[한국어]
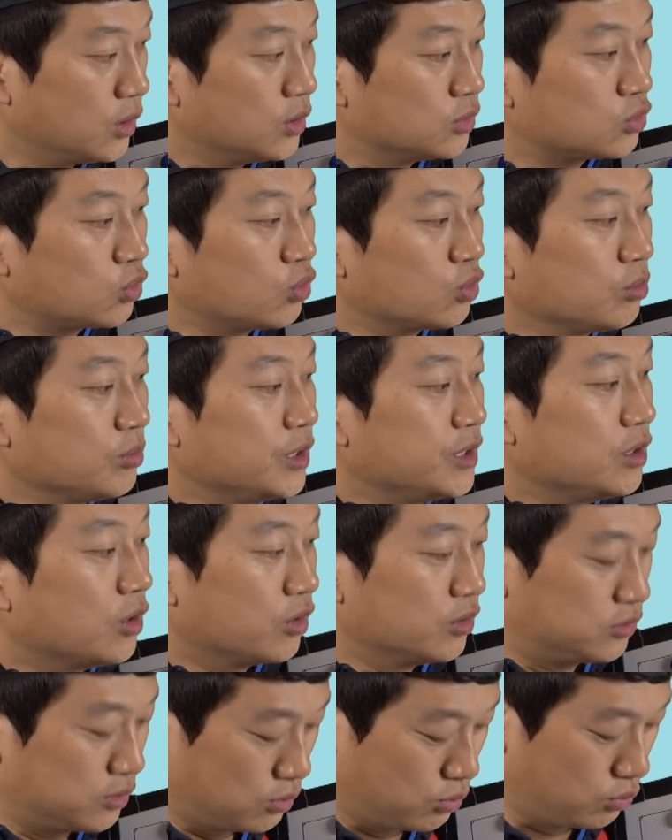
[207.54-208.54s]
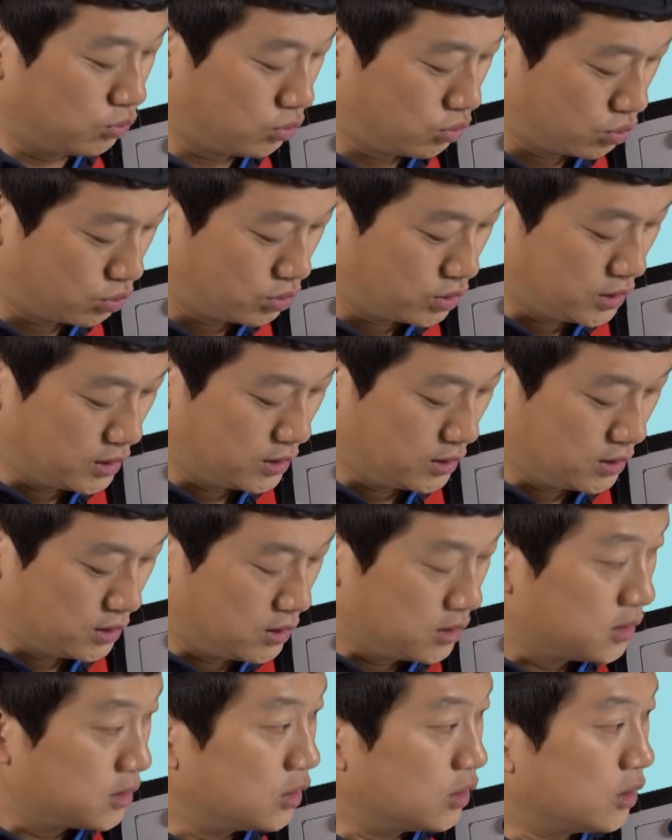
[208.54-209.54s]
손흥민이 여기 있었고
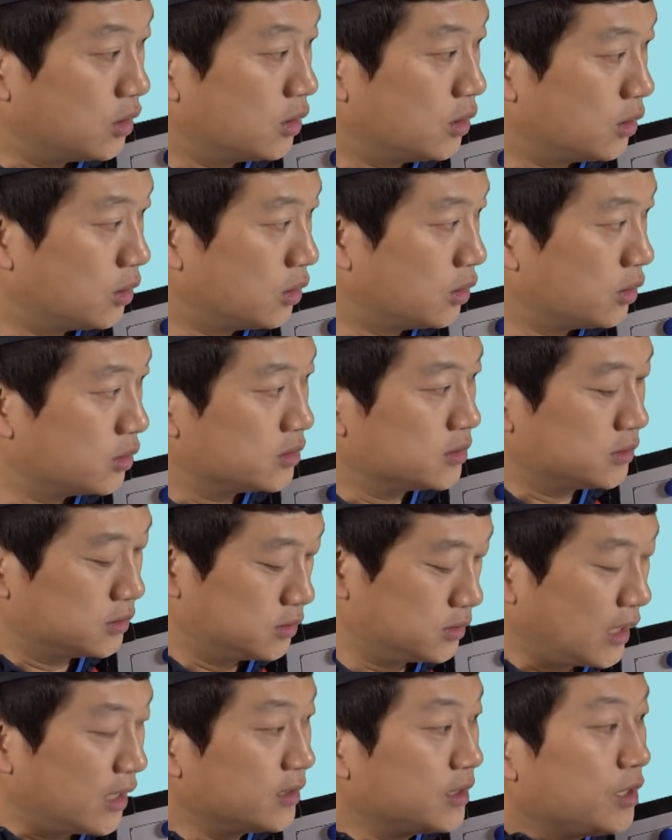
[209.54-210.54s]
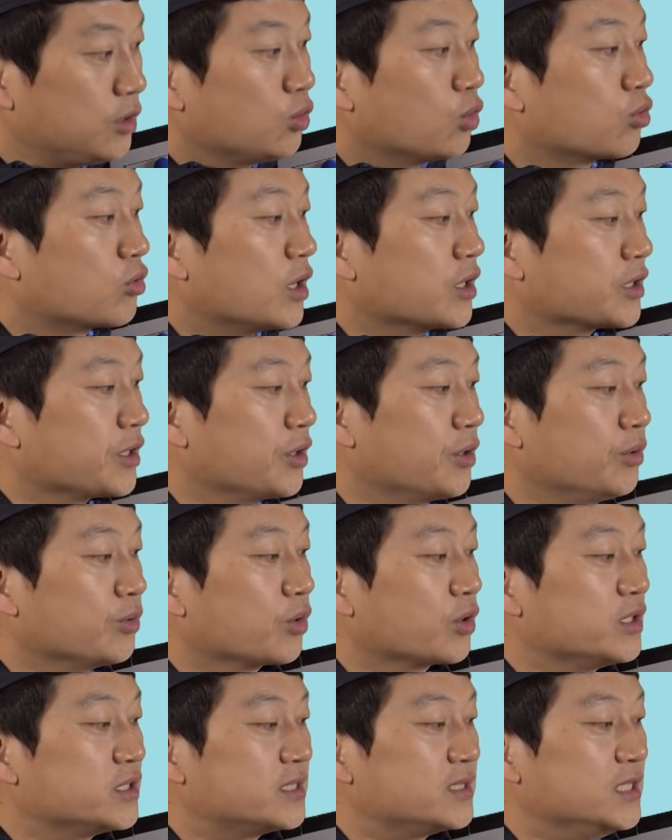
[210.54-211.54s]
어, 상대를 요구로 할게요.
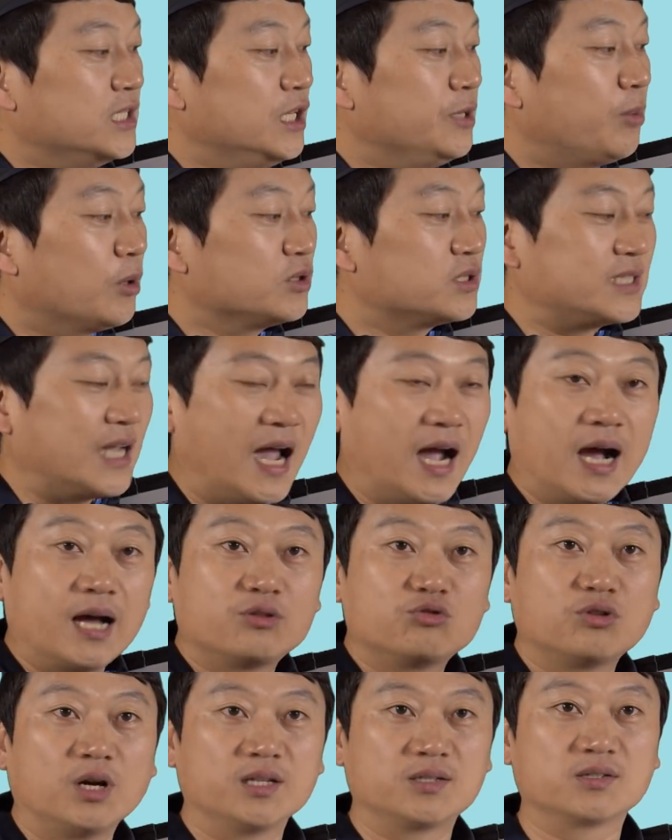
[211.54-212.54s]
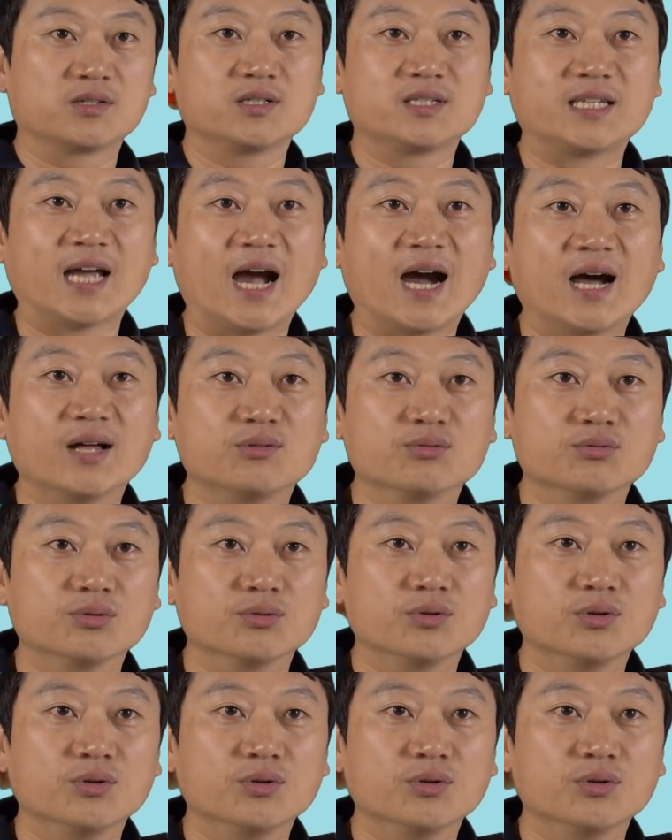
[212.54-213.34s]
여기 2번 자가두가 있었어요. 자가두.